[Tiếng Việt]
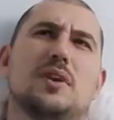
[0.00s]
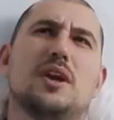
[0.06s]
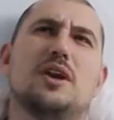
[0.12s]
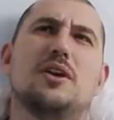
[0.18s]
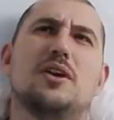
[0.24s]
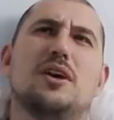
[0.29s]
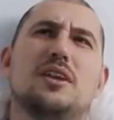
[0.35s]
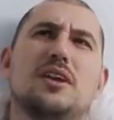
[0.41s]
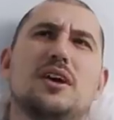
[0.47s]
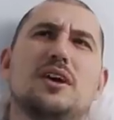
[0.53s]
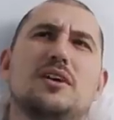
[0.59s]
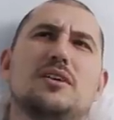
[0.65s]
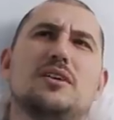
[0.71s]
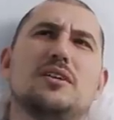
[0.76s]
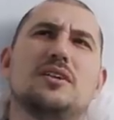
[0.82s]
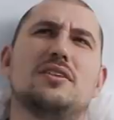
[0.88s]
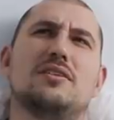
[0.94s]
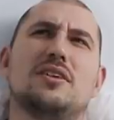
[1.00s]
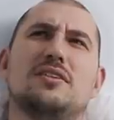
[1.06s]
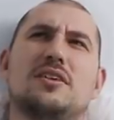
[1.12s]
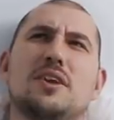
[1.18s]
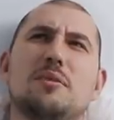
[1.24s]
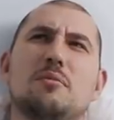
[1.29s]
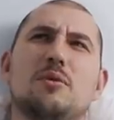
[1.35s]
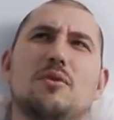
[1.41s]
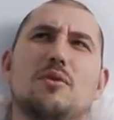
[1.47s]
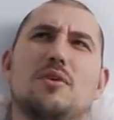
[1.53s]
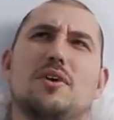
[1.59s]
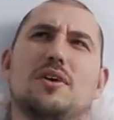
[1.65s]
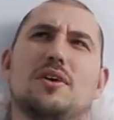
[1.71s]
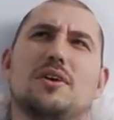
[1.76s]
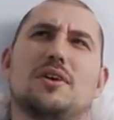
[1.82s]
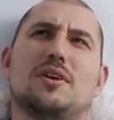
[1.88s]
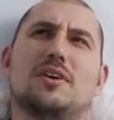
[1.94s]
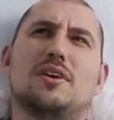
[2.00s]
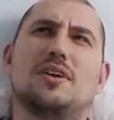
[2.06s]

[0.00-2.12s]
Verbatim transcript: tăng cường sức khỏe, tăng cường sức đề kháng.